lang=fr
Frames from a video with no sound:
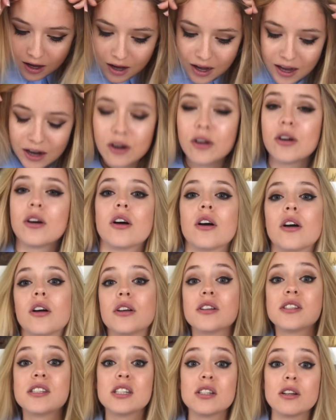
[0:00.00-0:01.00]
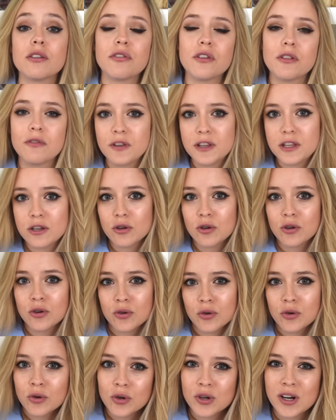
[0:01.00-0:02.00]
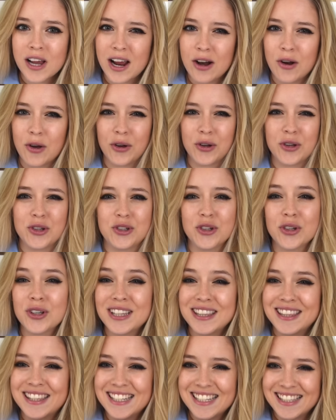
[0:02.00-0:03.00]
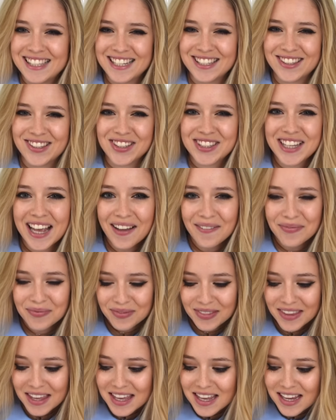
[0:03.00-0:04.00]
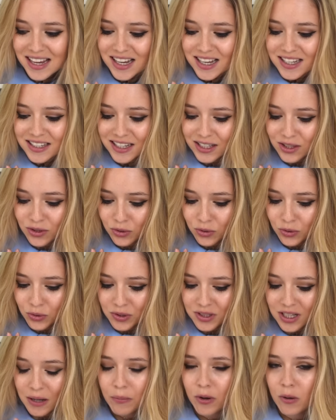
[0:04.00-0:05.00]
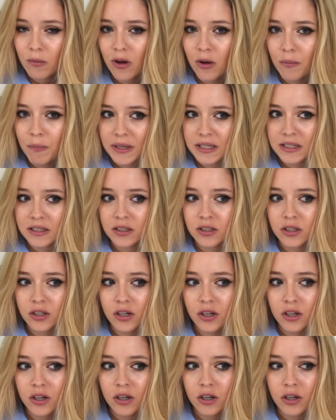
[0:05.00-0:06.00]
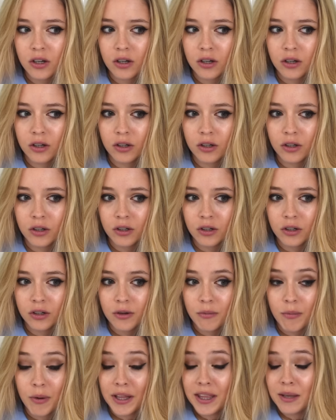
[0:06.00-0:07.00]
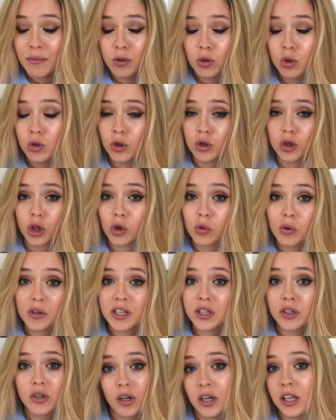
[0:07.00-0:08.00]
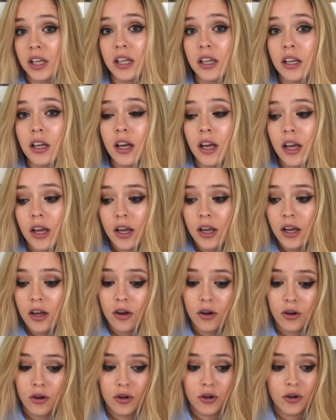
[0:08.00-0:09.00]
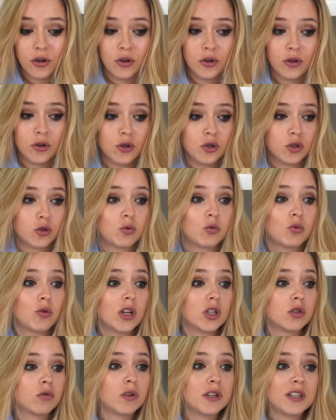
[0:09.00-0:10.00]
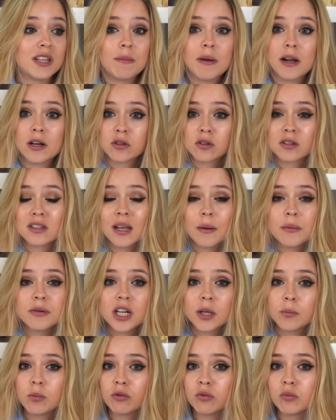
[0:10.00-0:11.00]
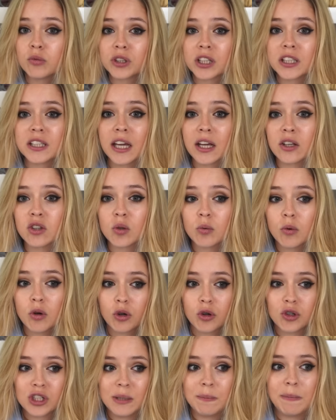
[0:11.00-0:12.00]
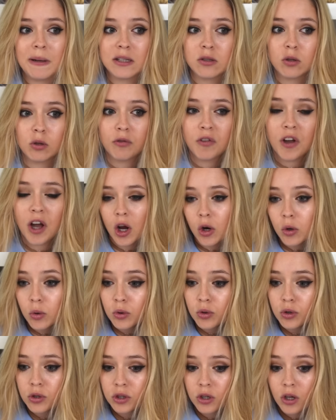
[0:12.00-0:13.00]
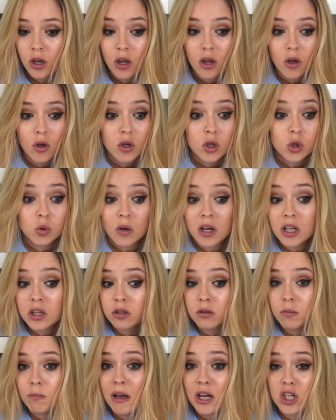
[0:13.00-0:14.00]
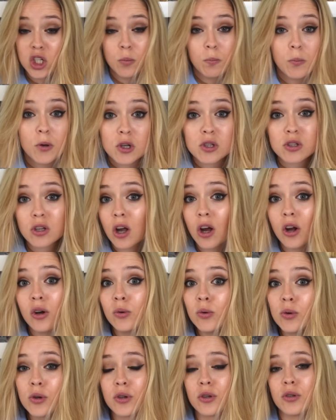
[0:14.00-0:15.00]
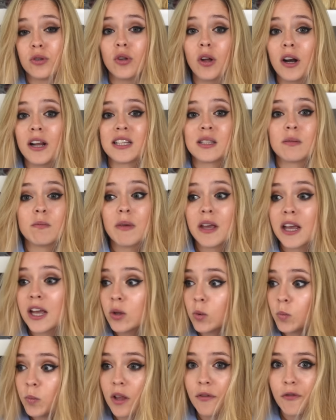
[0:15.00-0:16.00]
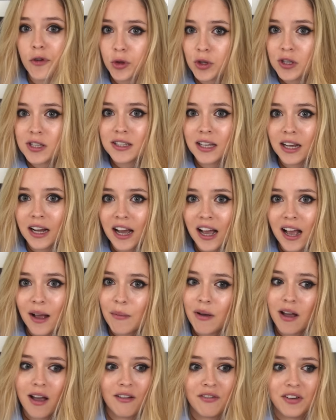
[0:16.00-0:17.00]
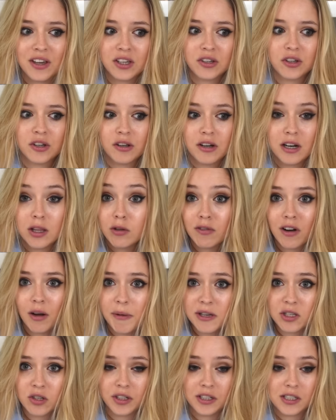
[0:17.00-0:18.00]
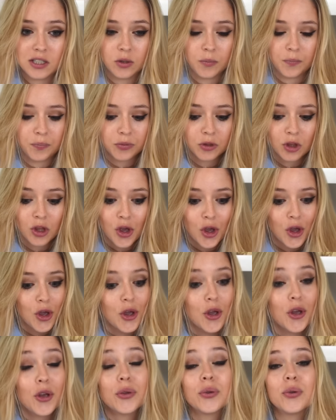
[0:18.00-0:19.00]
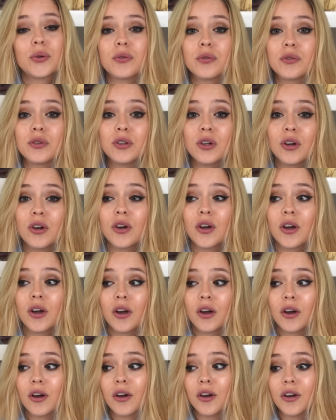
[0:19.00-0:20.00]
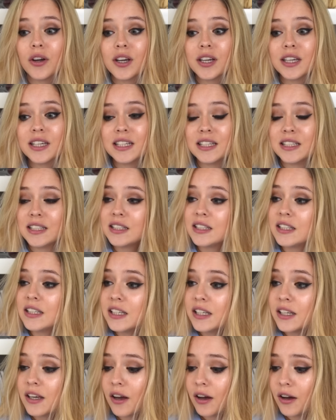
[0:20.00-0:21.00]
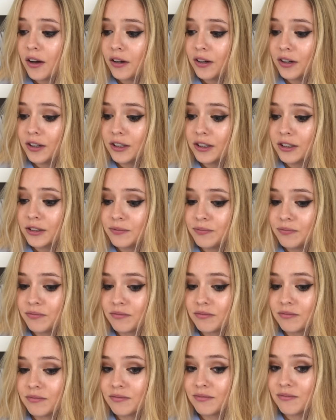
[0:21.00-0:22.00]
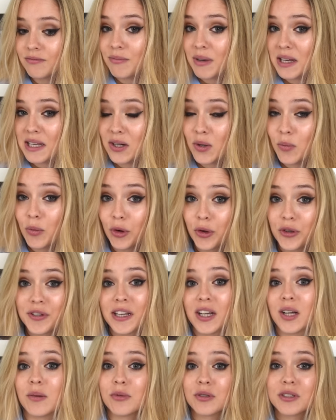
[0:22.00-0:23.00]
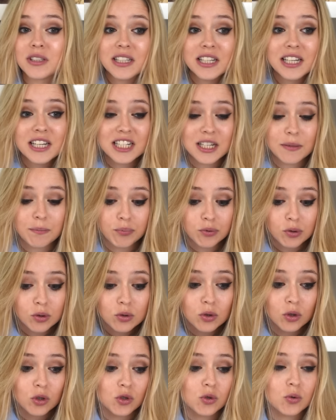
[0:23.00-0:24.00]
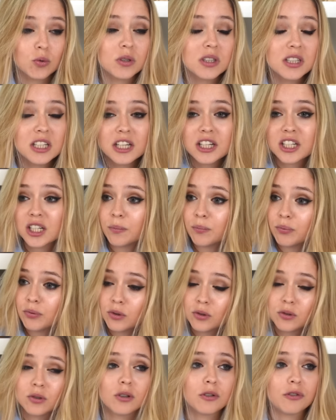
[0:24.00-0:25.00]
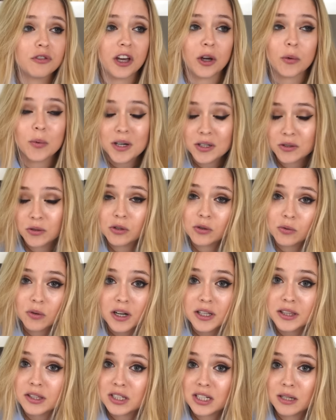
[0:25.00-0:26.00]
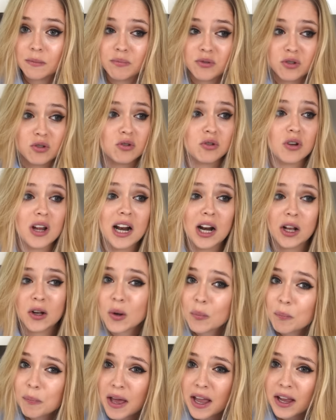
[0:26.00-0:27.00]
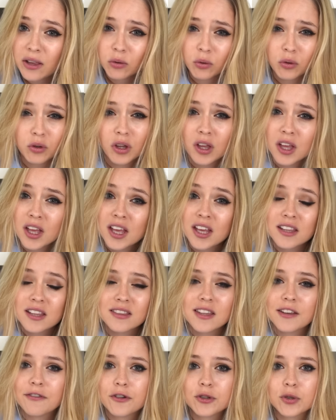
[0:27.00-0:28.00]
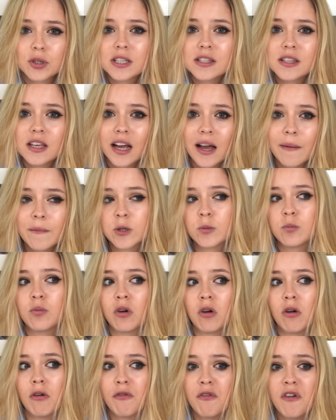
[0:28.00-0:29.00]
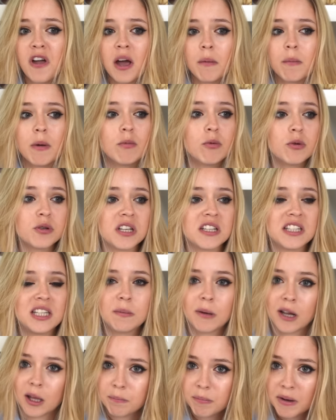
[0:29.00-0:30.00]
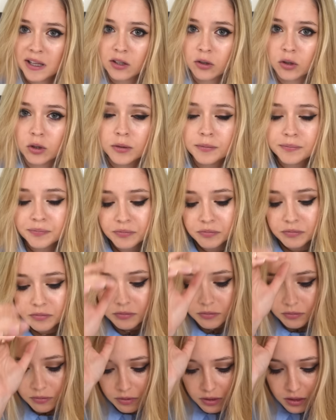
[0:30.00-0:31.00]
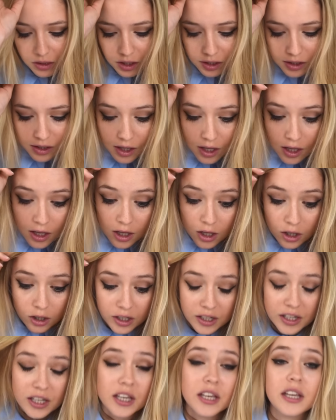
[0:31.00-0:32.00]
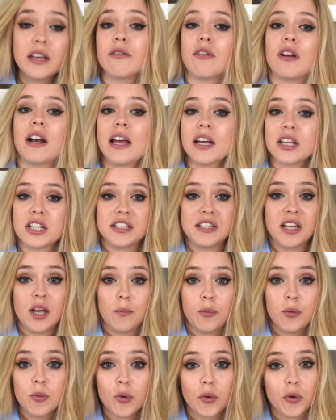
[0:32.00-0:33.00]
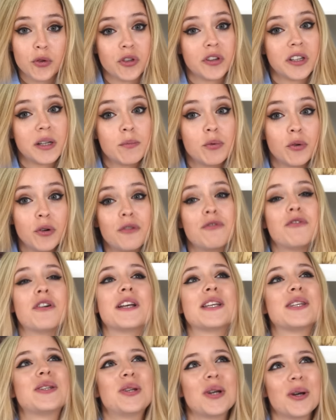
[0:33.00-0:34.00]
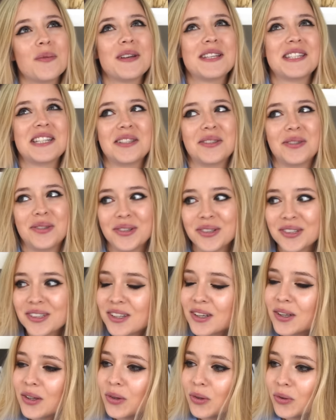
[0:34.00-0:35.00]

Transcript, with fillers: Alors, euh, si je fais une vidéo haul alors que je déteste ça, c'est tout simplement parce que ben, d'habitude quand je reçois des colis, euh, soit je vous les déballe sur Snapchat pour vous montrer directement quand j'ai pas le temps de un look, soit bah, je poste un look dans la semaine ou bien une photo Instagram avec euh, les nouvelles pièces en question. Sauf que euh, ici, bah, le blog ça a commencé, j'ai plus le temps de shooter, j'ai plus le temps de faire quoi que ce soit, je suis à la campagne donc des photos Instagram je pourrais en faire mais bon ça s'y prête pas trop. Et voilà, j'essaie un peu de me concentrer pour une fois sur mes études.